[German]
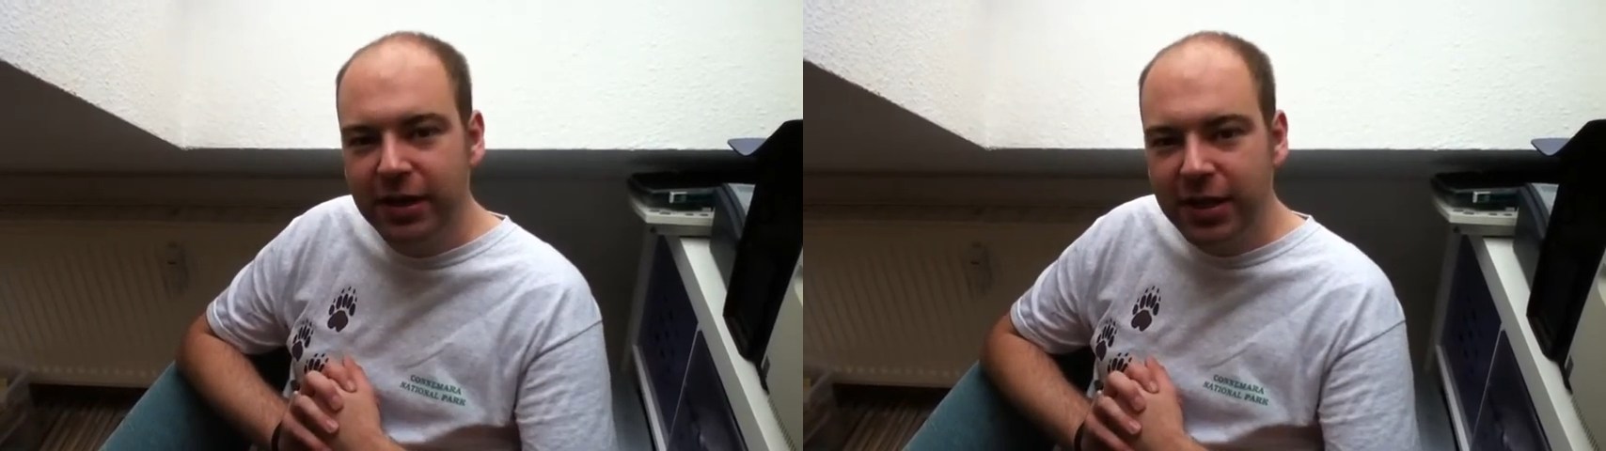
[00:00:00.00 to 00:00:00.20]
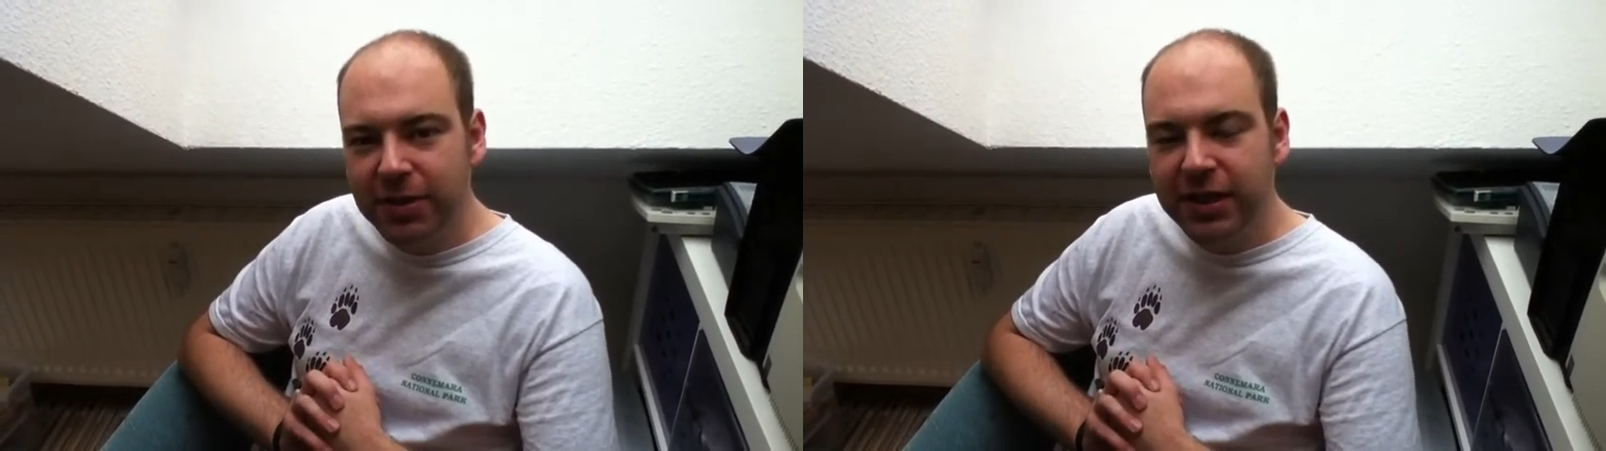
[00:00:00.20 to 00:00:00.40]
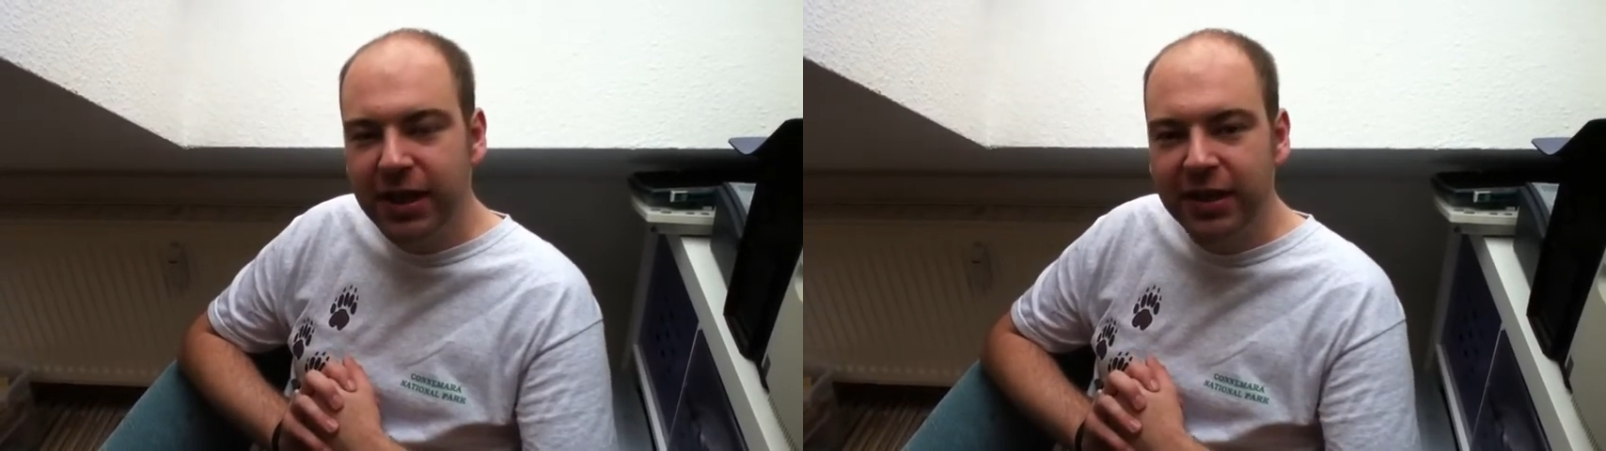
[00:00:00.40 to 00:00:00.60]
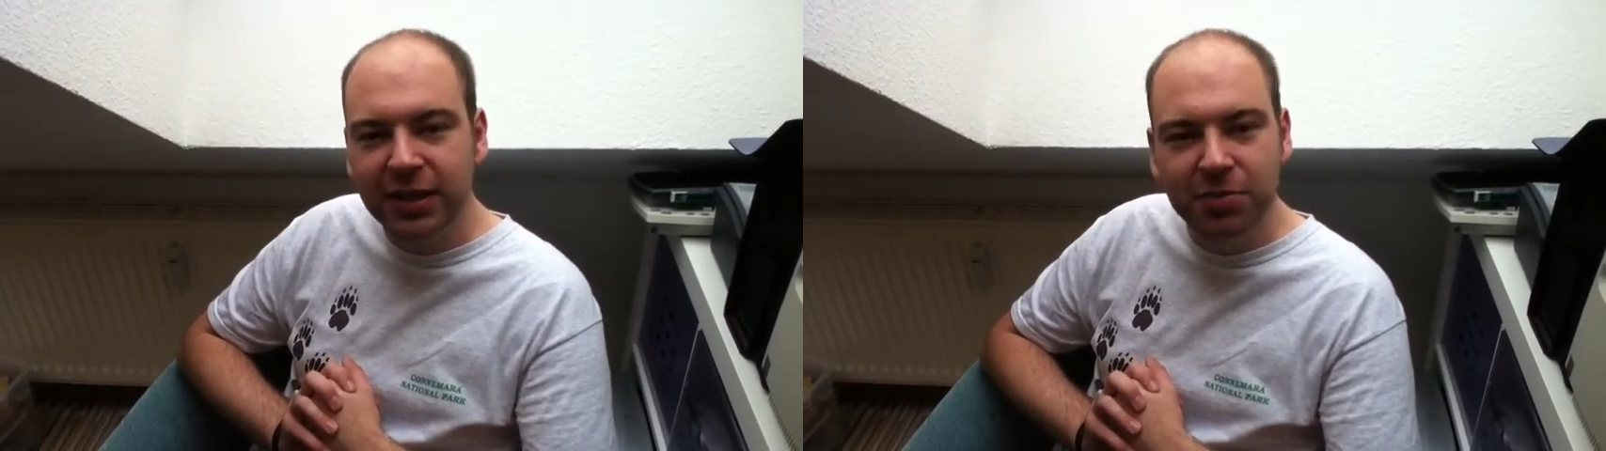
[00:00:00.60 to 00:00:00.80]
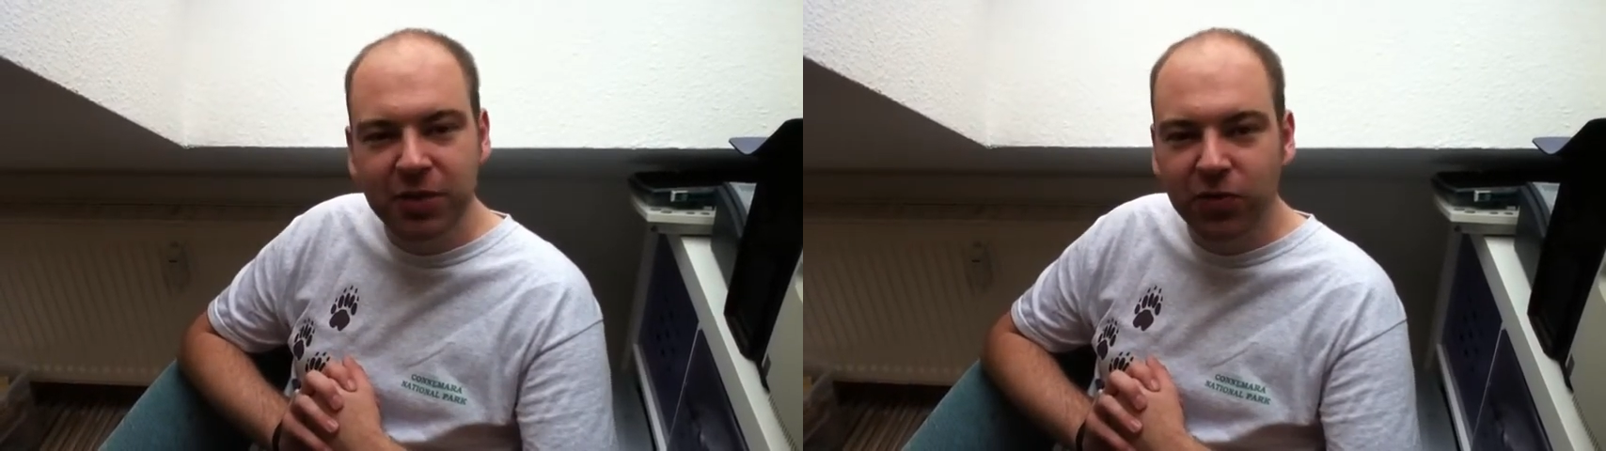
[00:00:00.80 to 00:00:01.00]
Damit
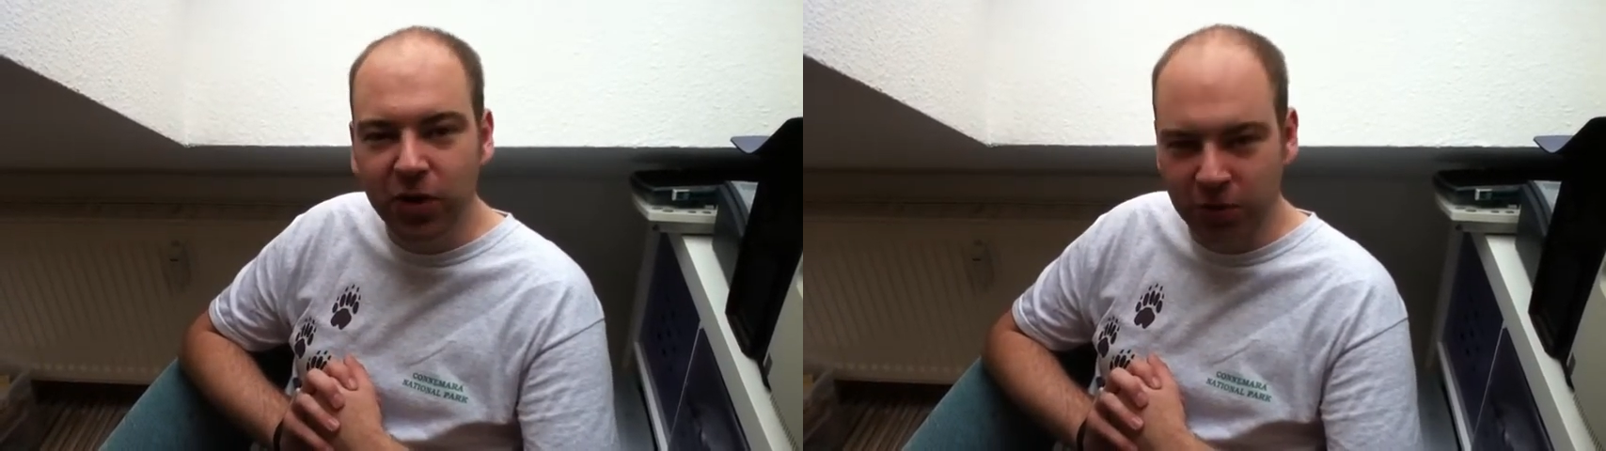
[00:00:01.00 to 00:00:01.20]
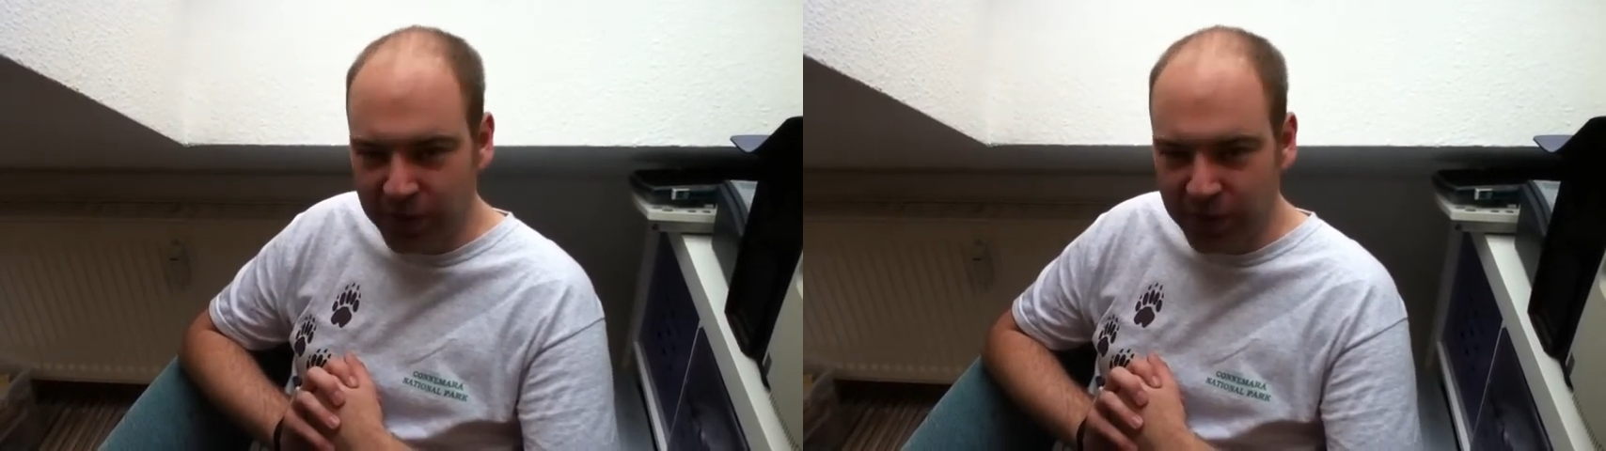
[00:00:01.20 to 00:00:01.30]
kannte ich mich vorher